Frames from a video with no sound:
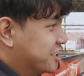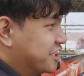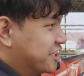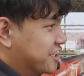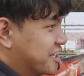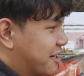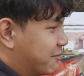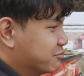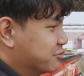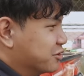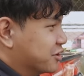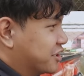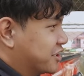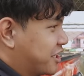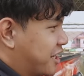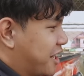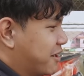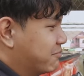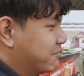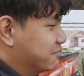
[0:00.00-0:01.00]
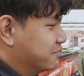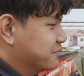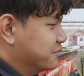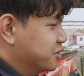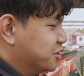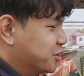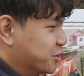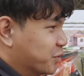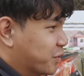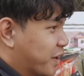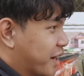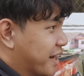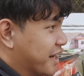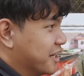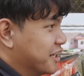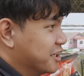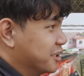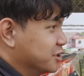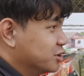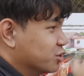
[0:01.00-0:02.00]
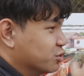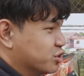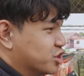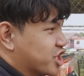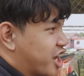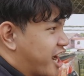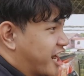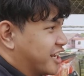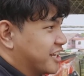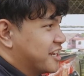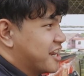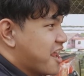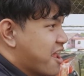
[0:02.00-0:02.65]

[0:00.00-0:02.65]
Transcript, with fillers: สีดำสุดเข้มสวยจุดจัด